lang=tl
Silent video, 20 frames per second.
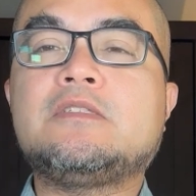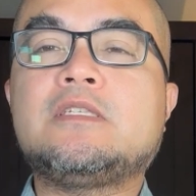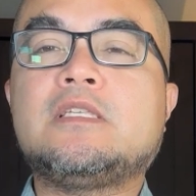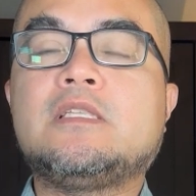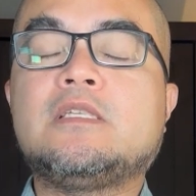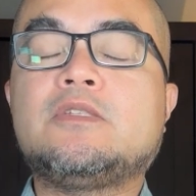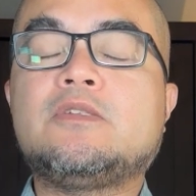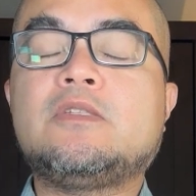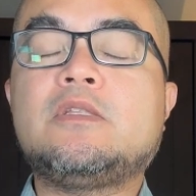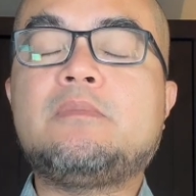Sa so,
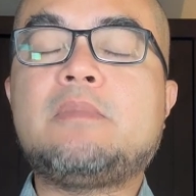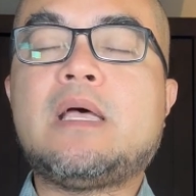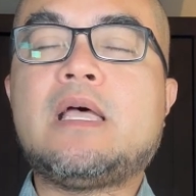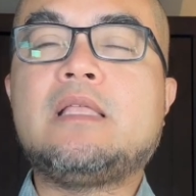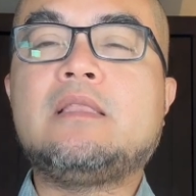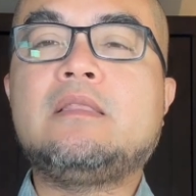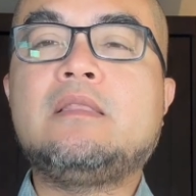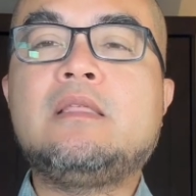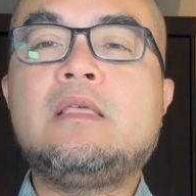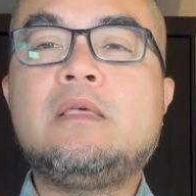daso
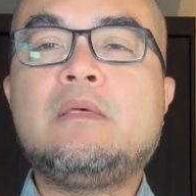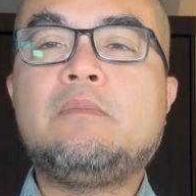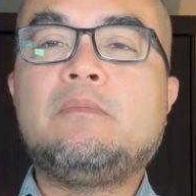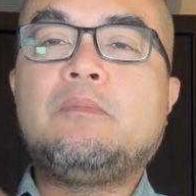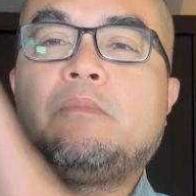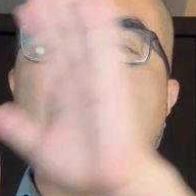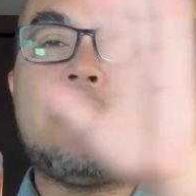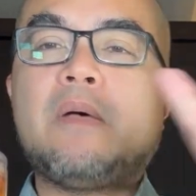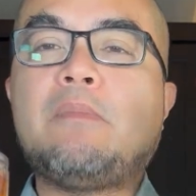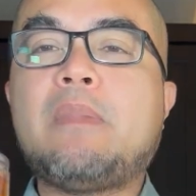naman,
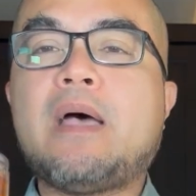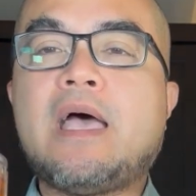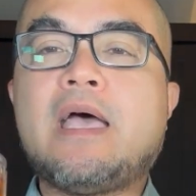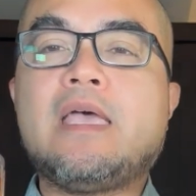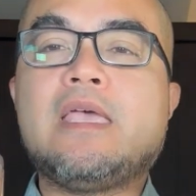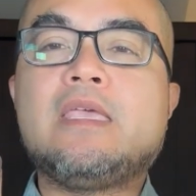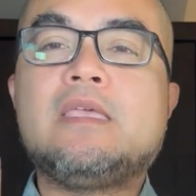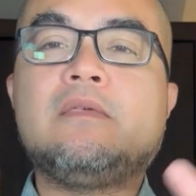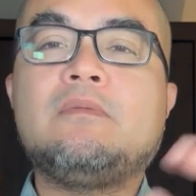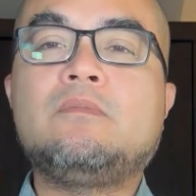
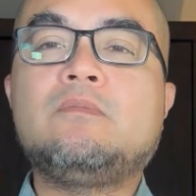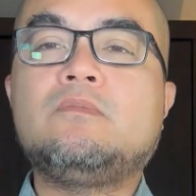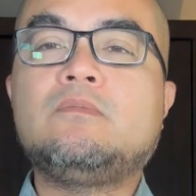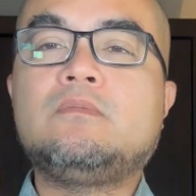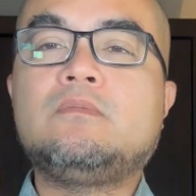bye-bye!